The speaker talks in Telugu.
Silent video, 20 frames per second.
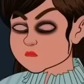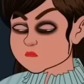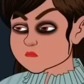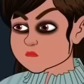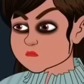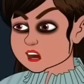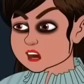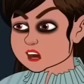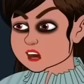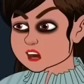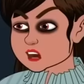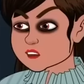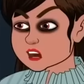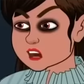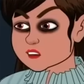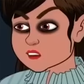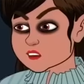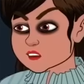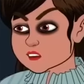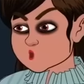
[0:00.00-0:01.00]
నన్ను
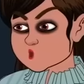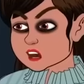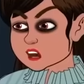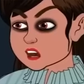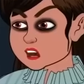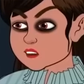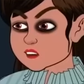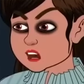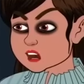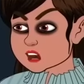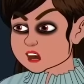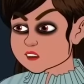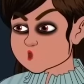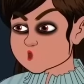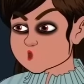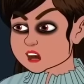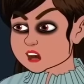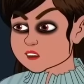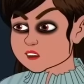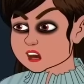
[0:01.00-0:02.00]
ప్రశాంతంగా
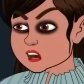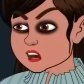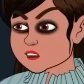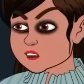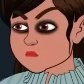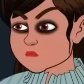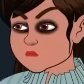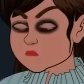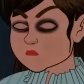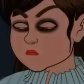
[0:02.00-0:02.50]
పాడుకోనివ్వడం లేదు